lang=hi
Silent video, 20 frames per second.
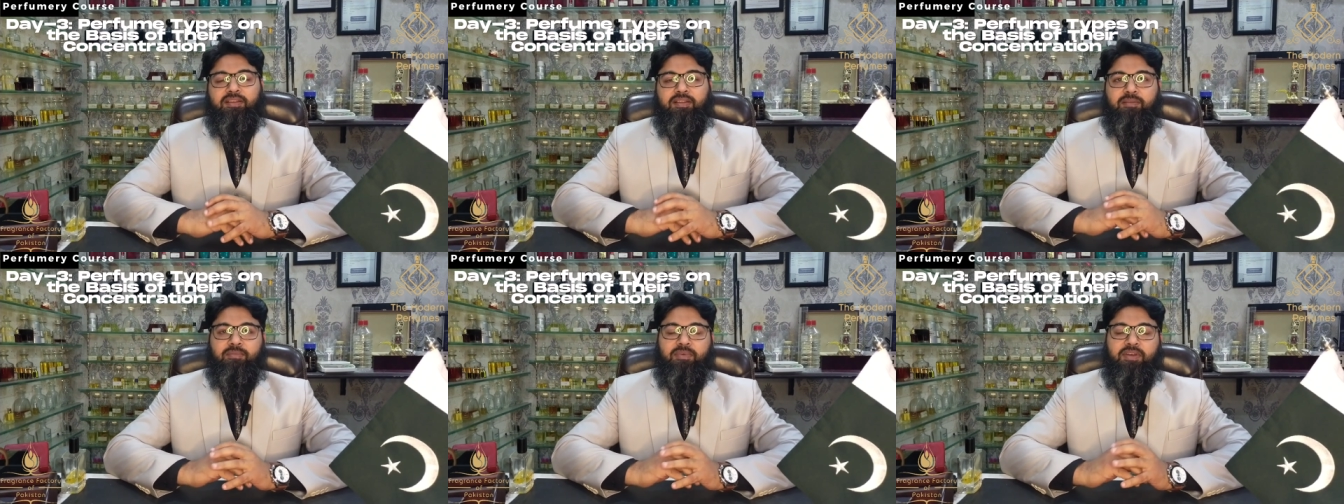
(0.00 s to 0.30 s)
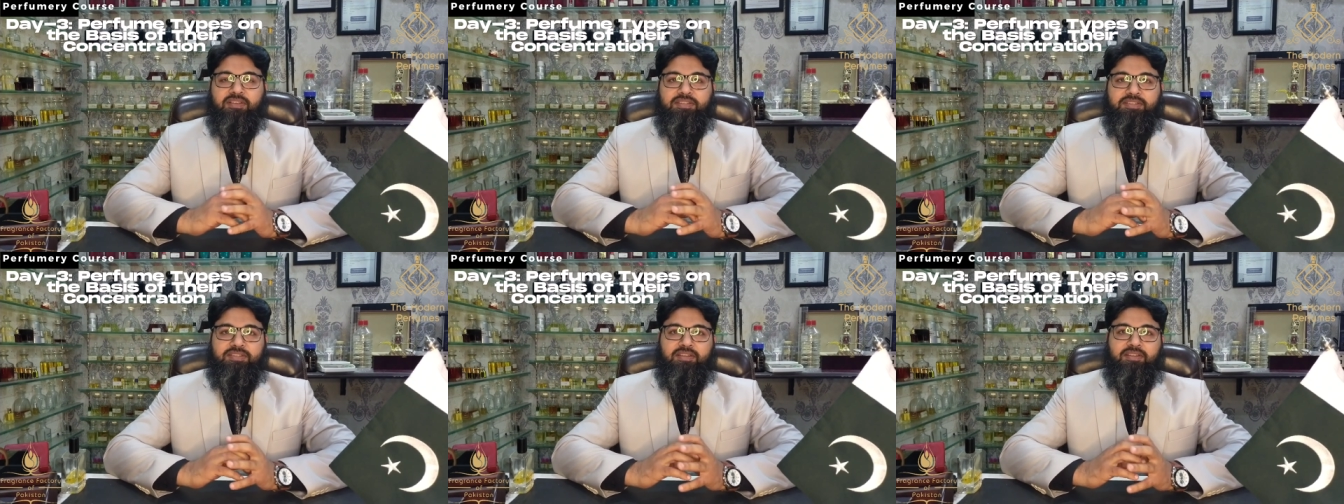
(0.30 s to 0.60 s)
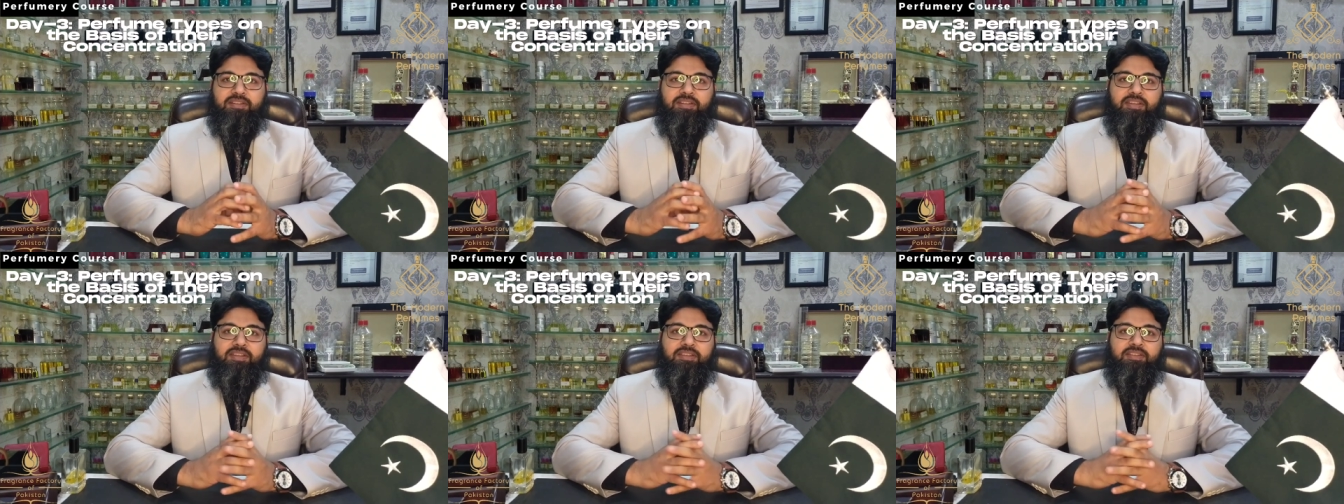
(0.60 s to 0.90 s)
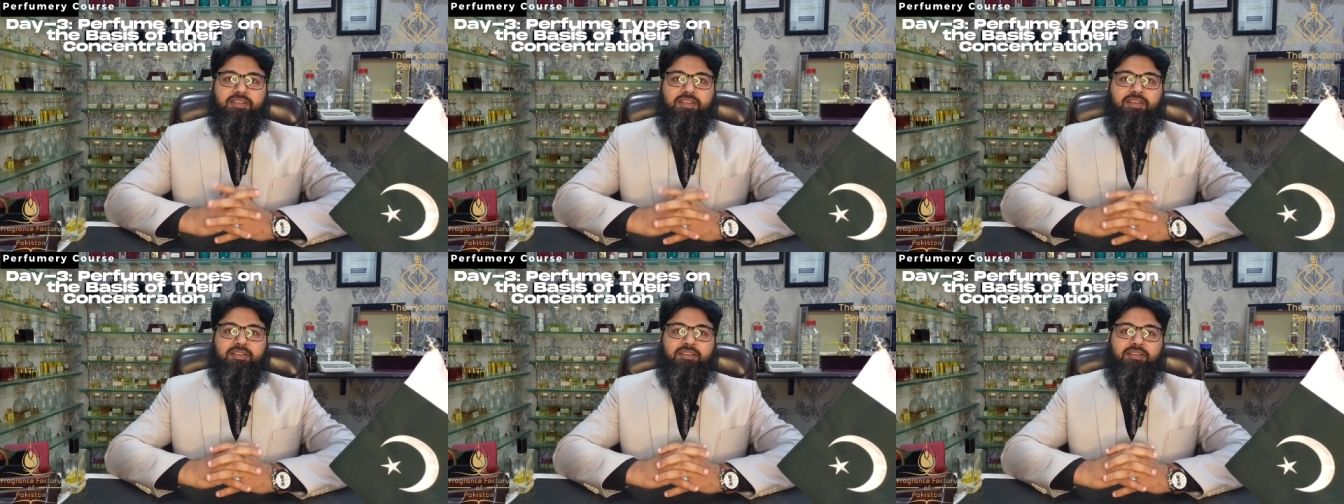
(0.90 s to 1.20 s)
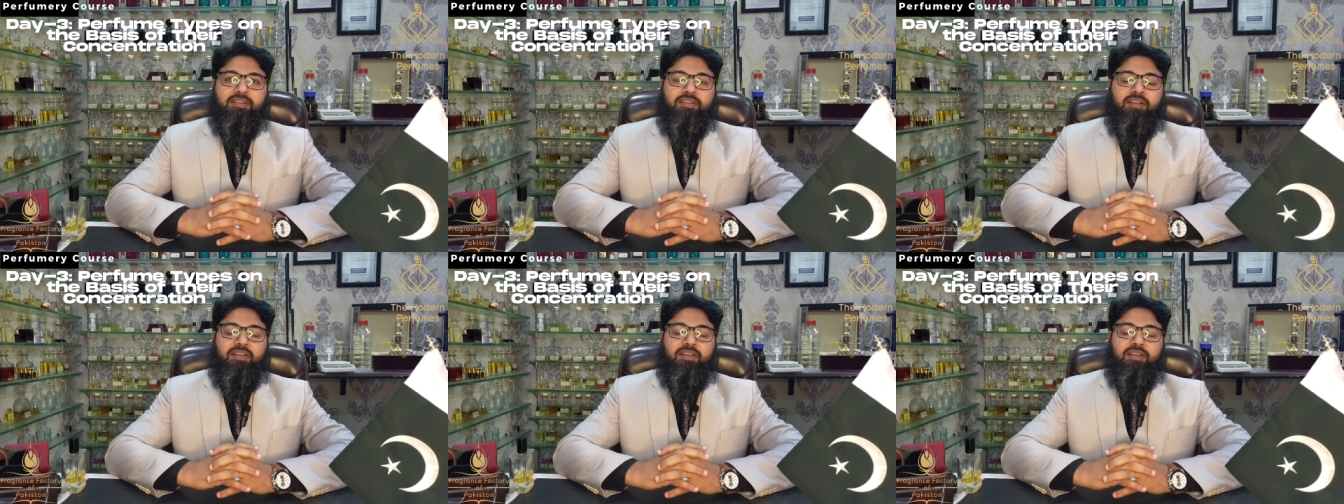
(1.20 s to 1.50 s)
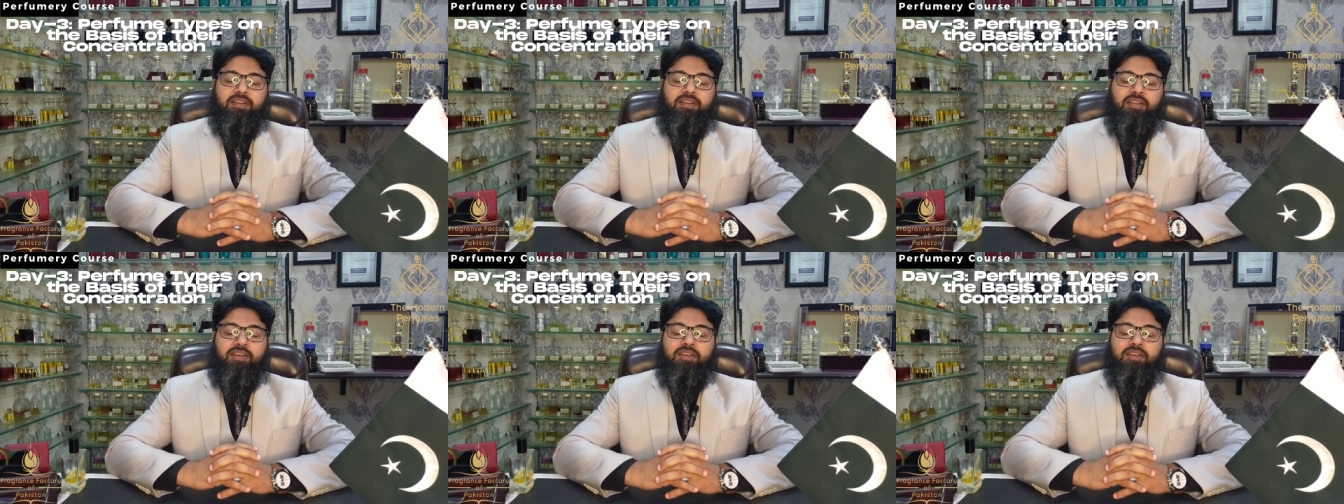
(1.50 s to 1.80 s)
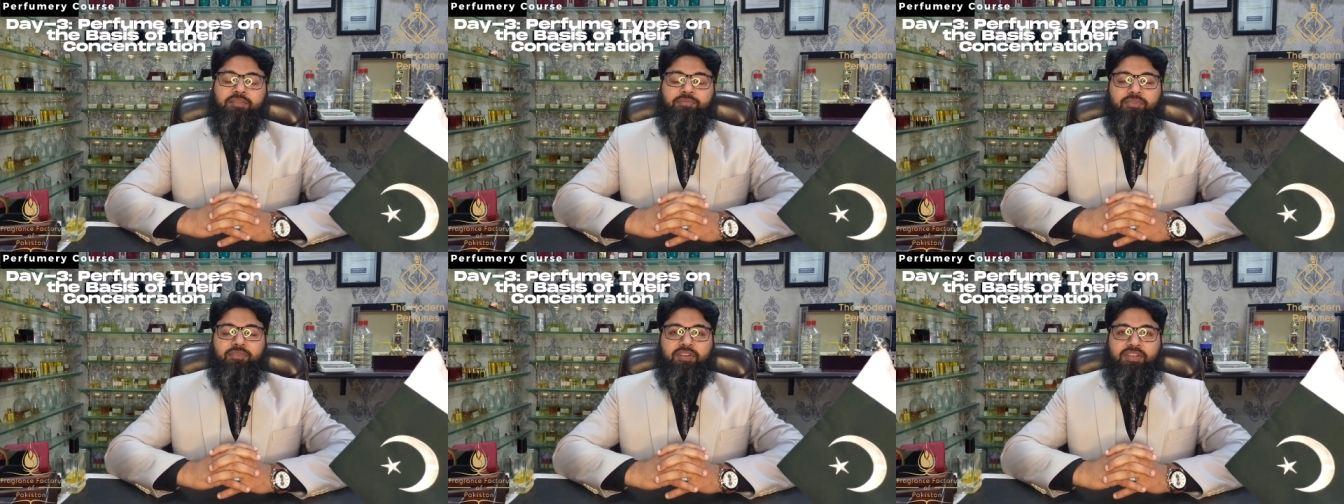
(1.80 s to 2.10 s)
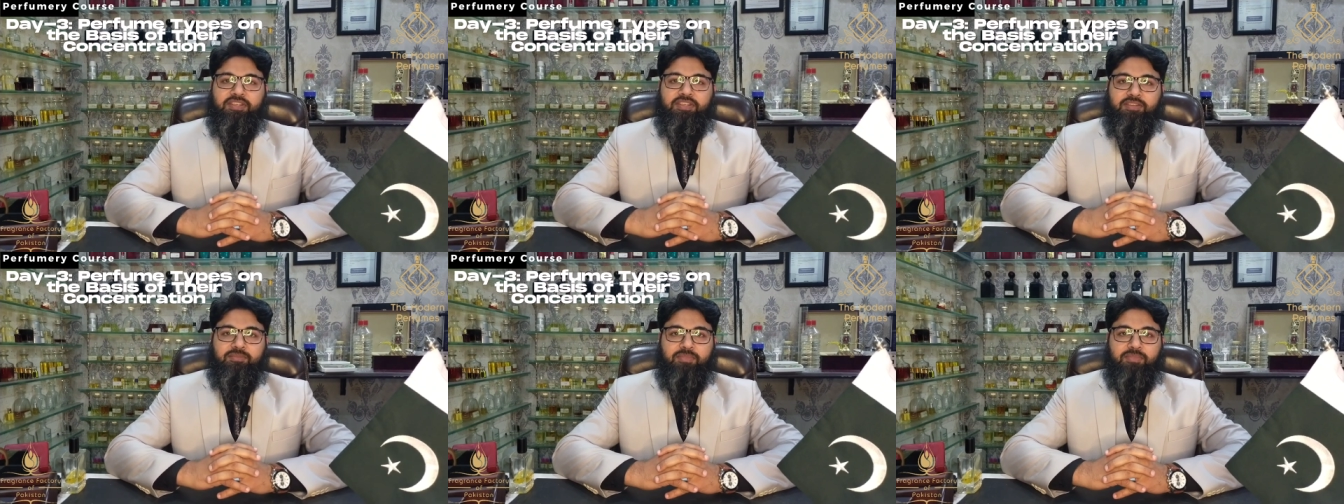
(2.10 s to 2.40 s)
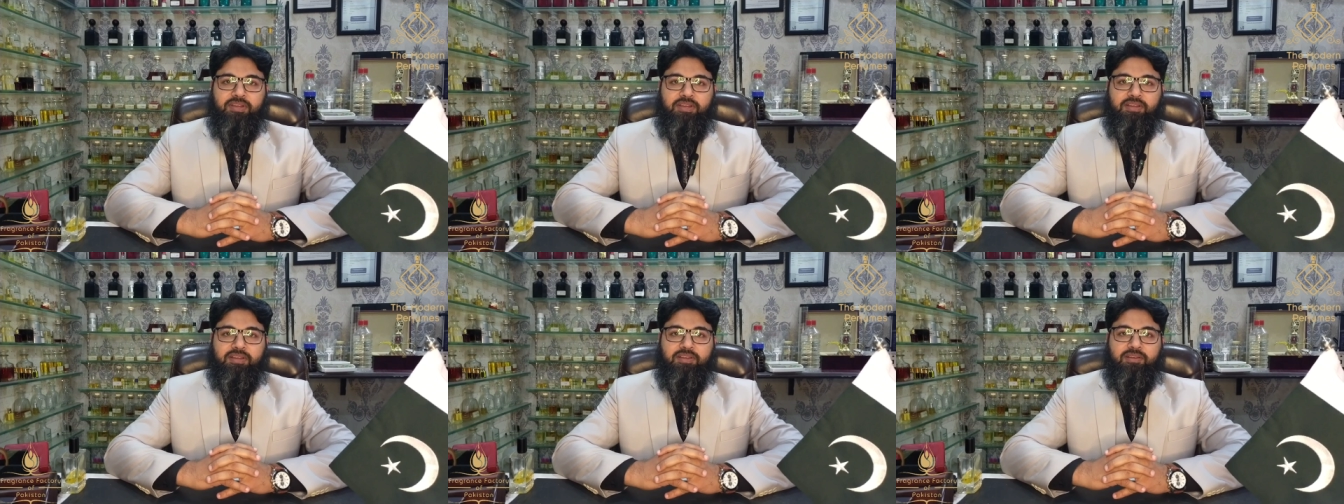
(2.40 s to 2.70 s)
कमा सल्लता अला इब्राहिम